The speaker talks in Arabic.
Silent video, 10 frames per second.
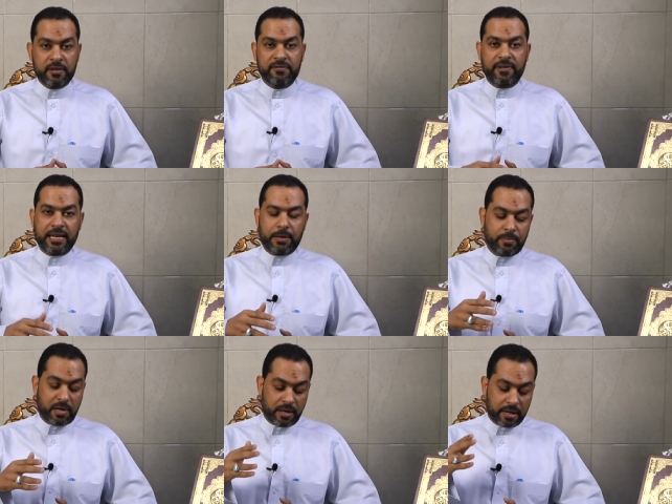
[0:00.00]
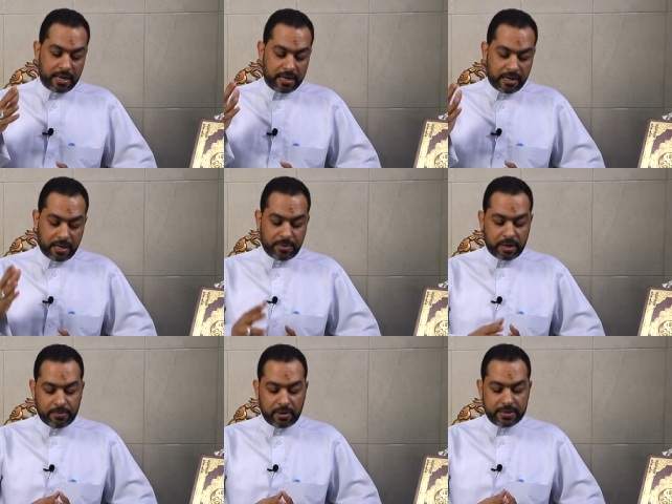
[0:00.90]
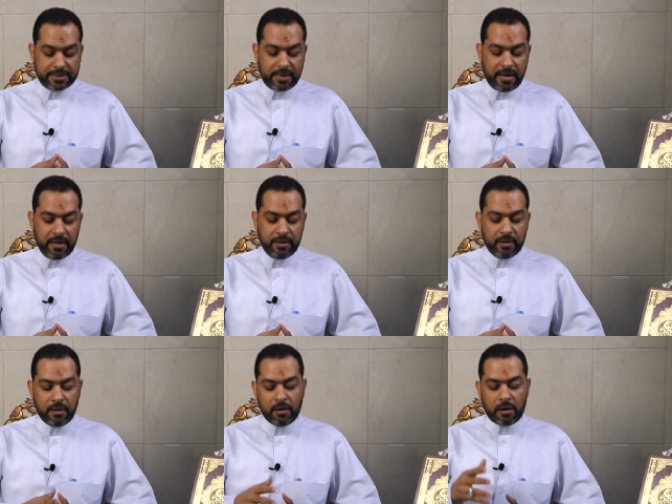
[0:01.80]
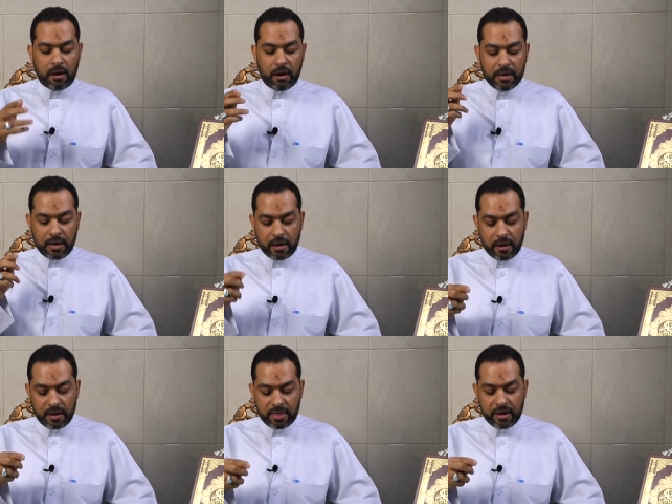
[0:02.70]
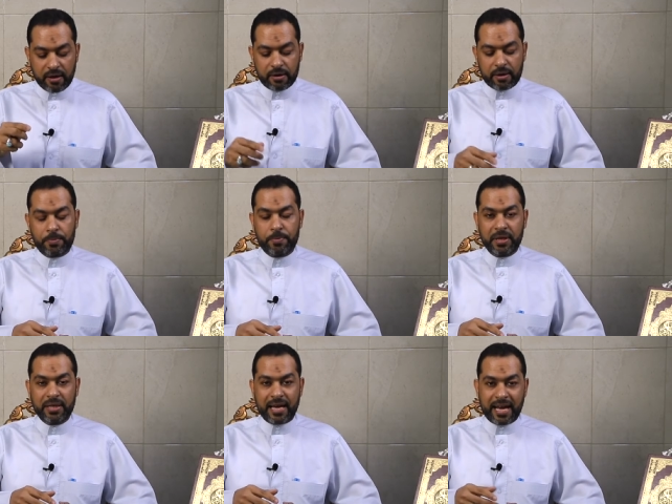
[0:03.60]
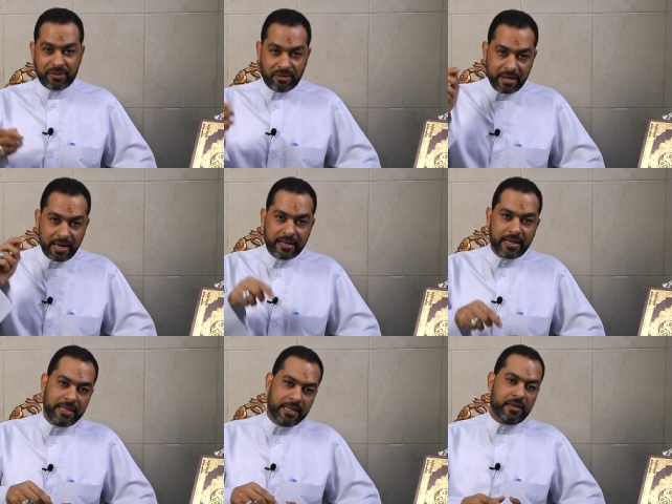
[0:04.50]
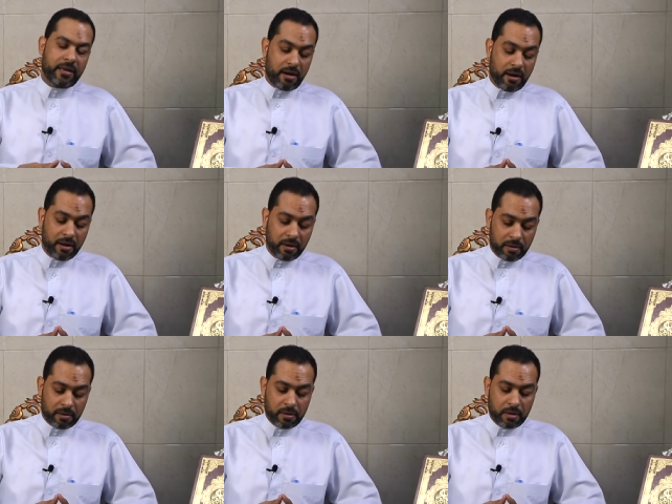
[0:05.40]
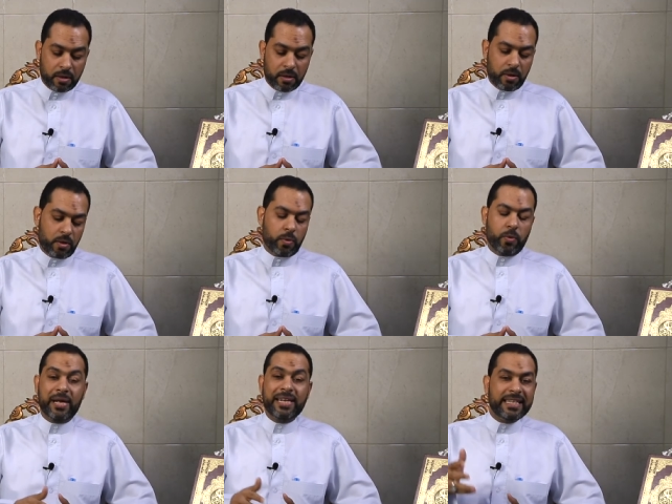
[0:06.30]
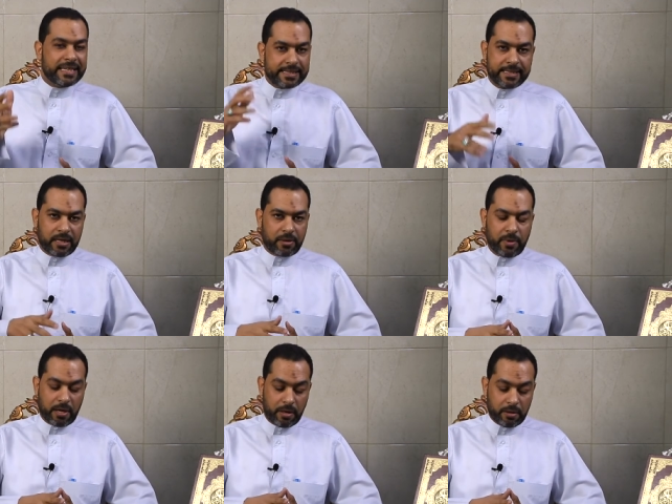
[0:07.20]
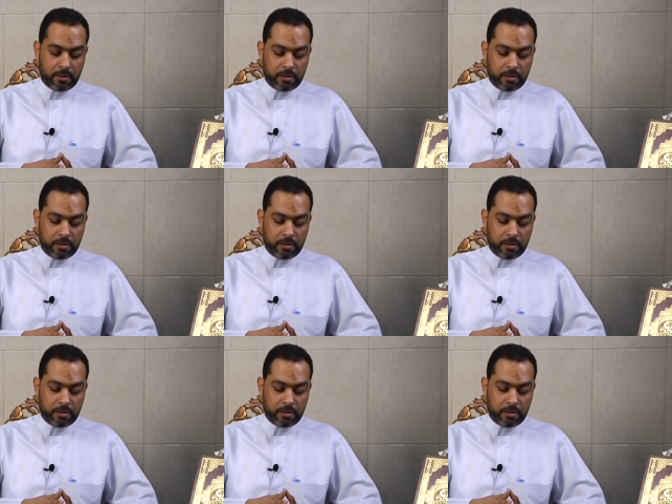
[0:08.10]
فلما رأى القمر بازغا قال هذا ربي أيضا على الإنكار والاستخبار